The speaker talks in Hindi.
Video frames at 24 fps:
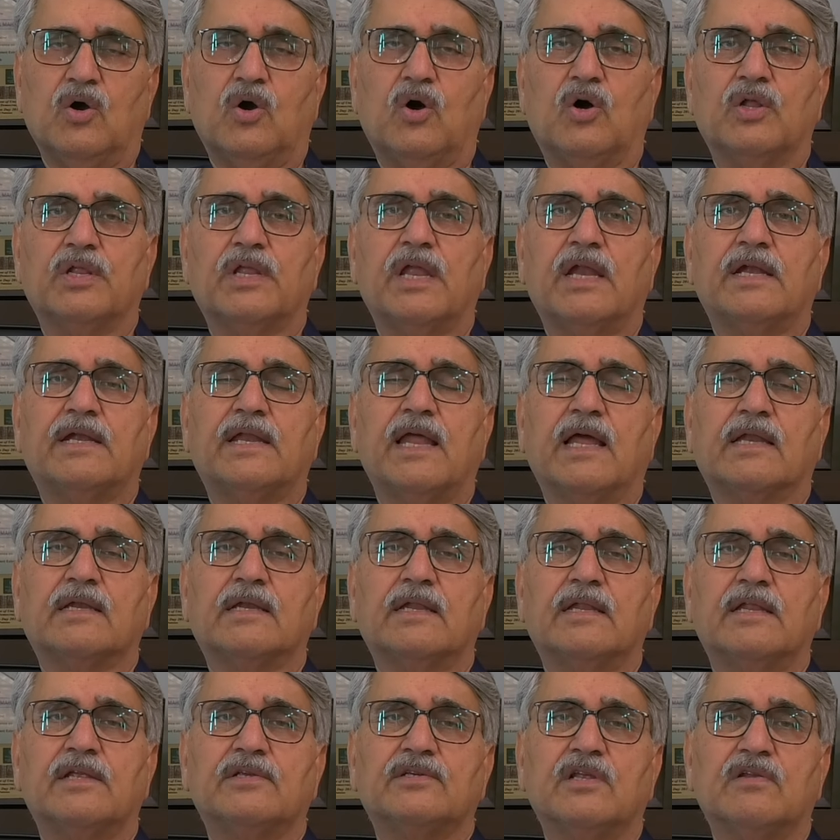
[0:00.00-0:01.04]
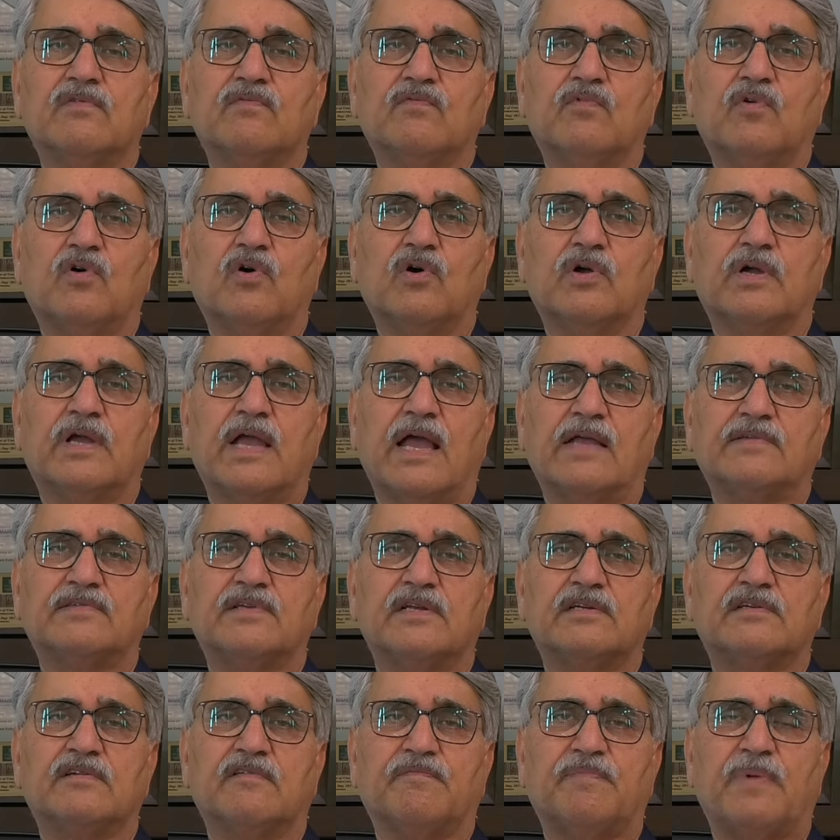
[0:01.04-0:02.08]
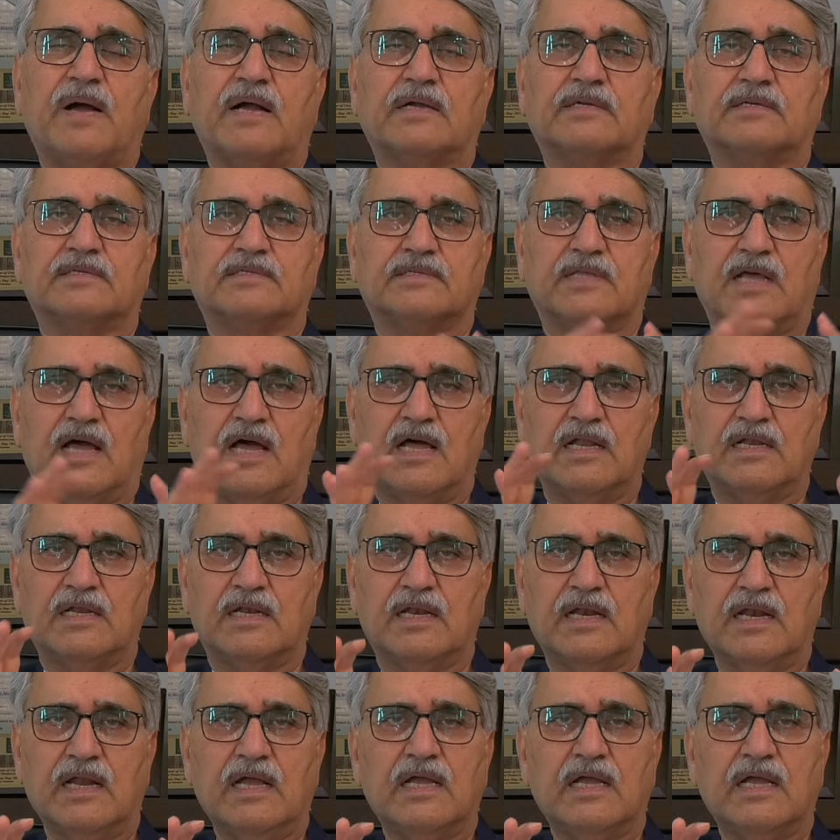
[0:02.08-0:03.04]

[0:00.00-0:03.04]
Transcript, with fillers: और ये डेक्लेशन वो गैजेट ऑफ पाकिस्तान